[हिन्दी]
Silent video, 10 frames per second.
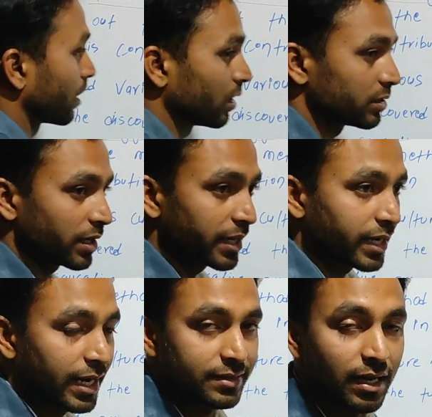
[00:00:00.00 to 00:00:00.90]
है कल्चर
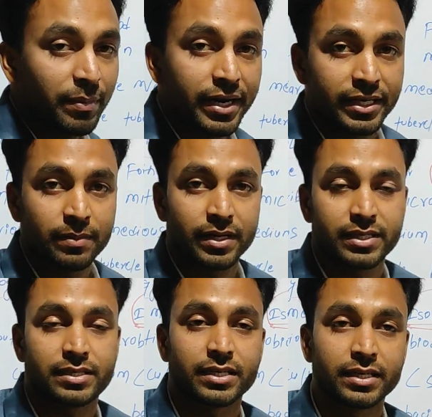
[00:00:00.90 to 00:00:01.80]
एक ऐसा मीडियम है
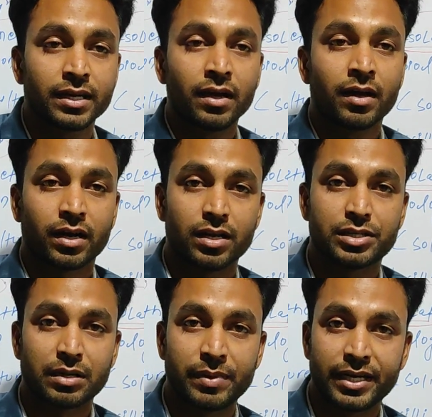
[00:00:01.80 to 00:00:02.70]
जैसे कि
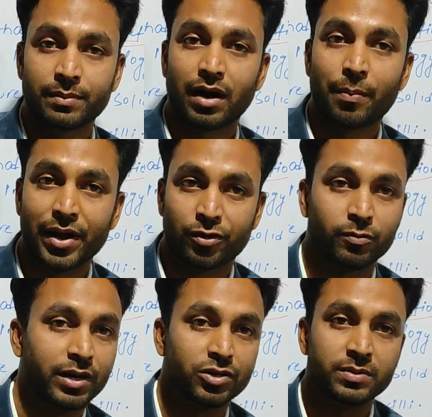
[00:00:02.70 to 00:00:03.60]
कल्चर मीडियम आप
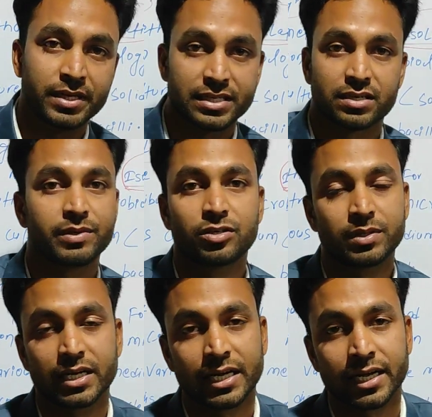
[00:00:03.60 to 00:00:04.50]
माइक्रोबायोलॉजी में नेक्स्ट वीडियो
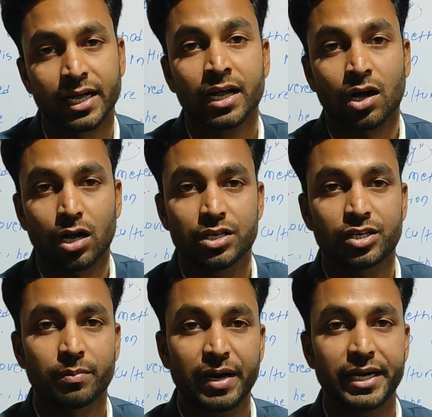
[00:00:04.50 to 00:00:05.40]
में देखेंगे
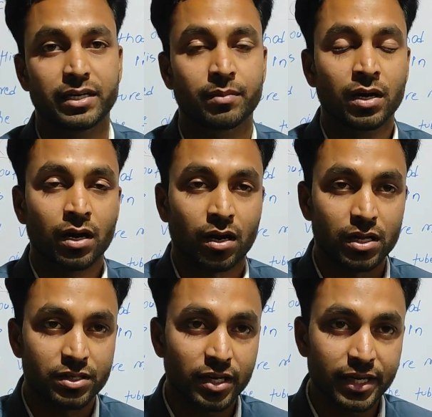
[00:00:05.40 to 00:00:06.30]
कल्चर मीडियम
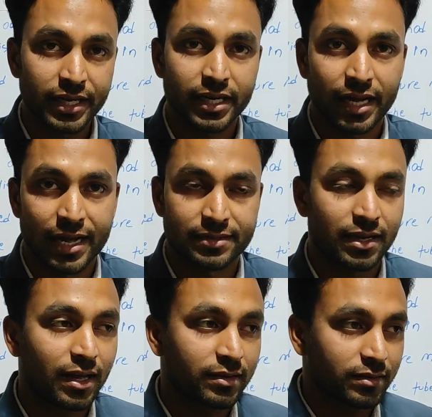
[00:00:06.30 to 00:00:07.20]
कल्चर एक
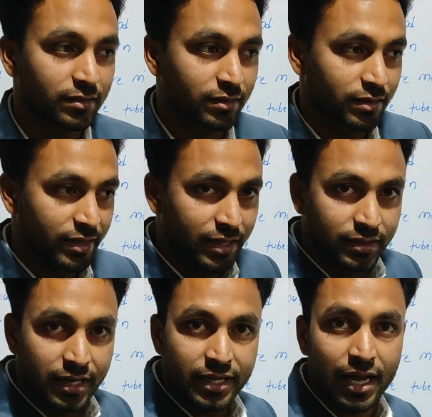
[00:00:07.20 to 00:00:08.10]
ऐसा
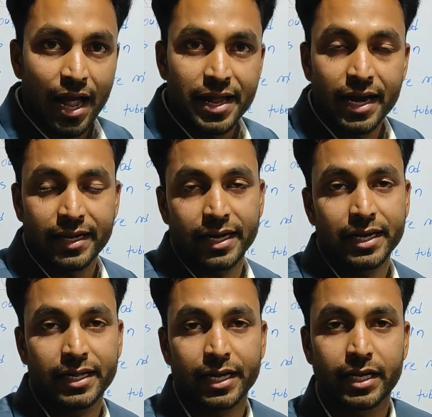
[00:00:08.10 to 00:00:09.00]
एक तरीका है या
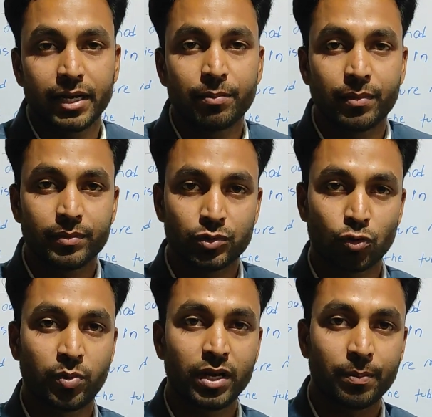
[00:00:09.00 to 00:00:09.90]
टेक्निक है कि
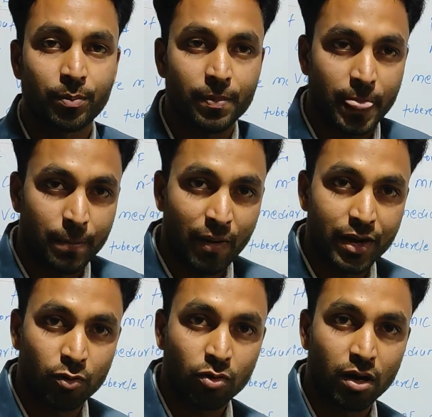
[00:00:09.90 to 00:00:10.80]
जो भी
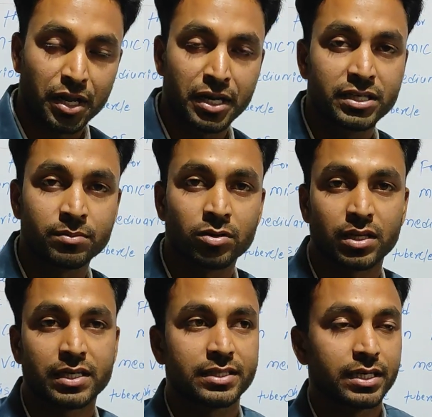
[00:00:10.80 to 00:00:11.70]
माइक्रो ऑर्गेनिज्म
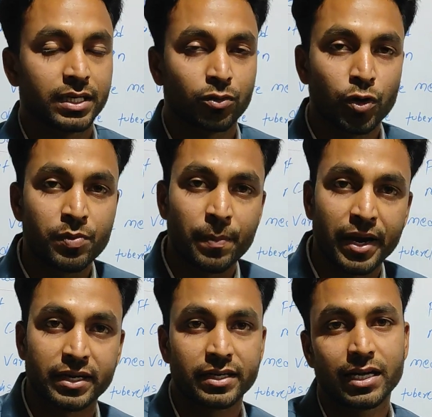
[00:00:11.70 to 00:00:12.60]
होते हैं जैसे कि कोई भी
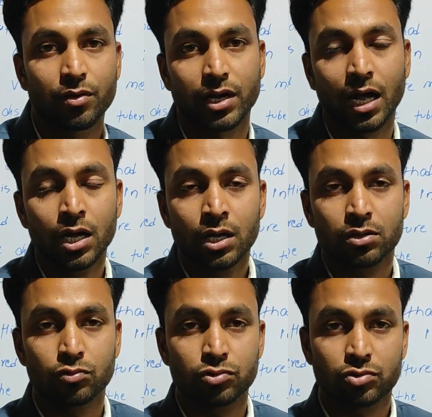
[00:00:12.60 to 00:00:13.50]
बैक्टीरिया हो गया
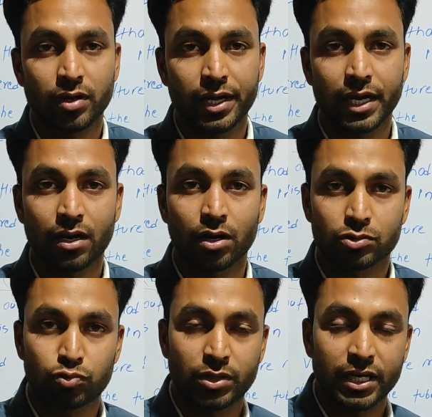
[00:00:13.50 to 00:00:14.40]
तो उसको एक
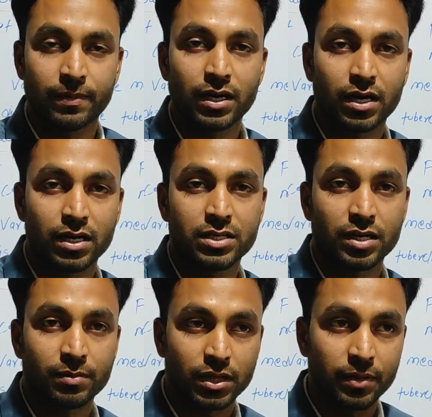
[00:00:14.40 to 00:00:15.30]
सुटेबल
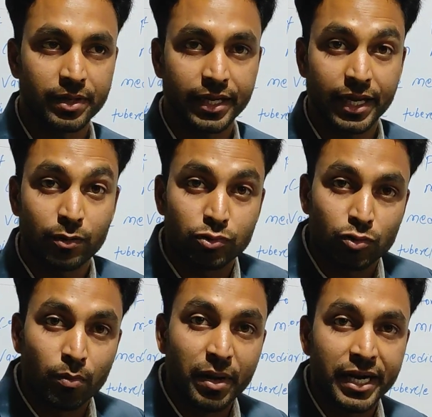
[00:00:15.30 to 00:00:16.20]
कल्चर मतलब कि एक
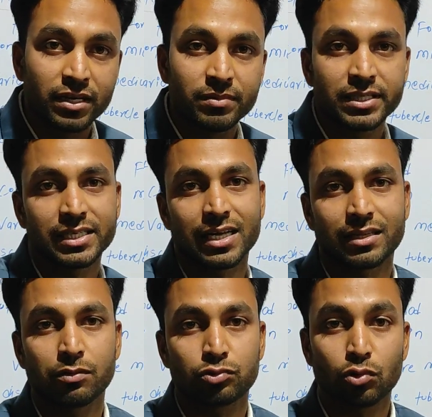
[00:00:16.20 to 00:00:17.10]
उसको मीडियम दिया
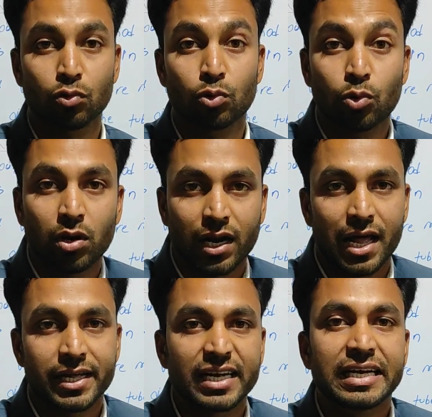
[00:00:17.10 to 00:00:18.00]
जाता है उसको ग्रो
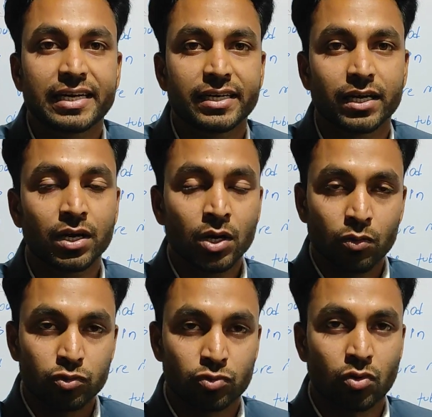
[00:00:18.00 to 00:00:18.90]
कराने के लिए ठीक है
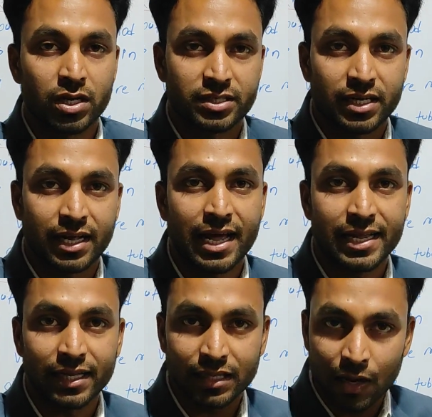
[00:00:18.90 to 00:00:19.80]
उसको कल्चर कराया
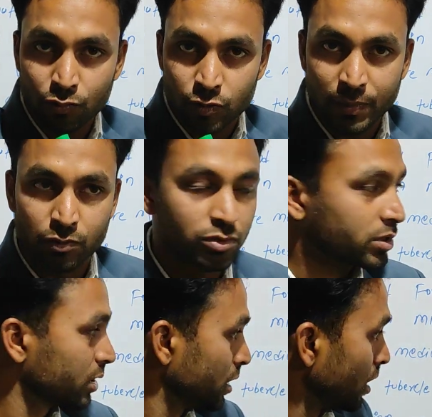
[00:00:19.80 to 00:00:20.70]
जाता है उसमें कुछ